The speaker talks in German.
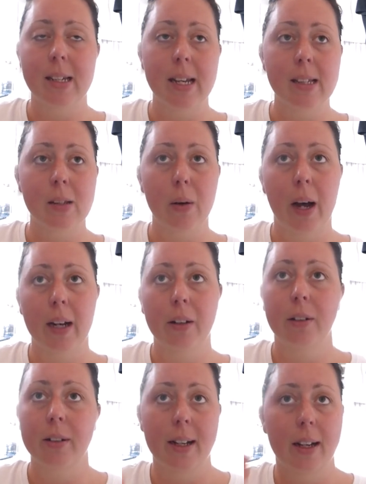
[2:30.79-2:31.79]
das so
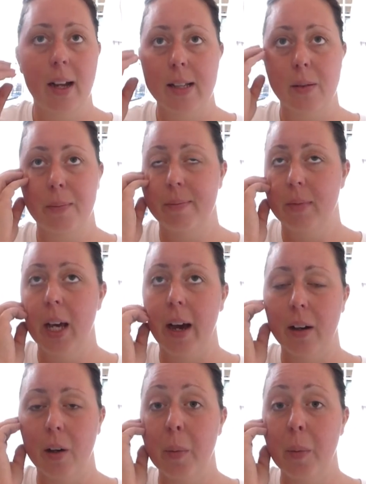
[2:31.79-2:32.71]
anguckt, dann, also ja,